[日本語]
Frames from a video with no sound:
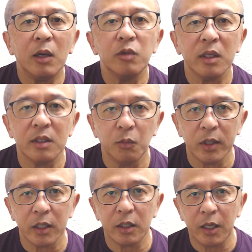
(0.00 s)
顔になっても
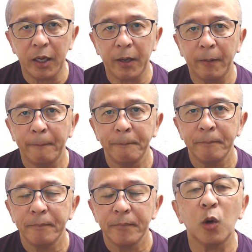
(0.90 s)
らって、
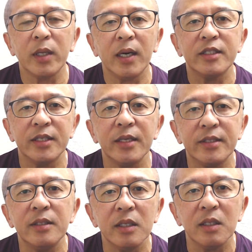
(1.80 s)
お互い幸
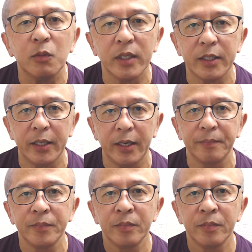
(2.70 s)
せになってもらいたい。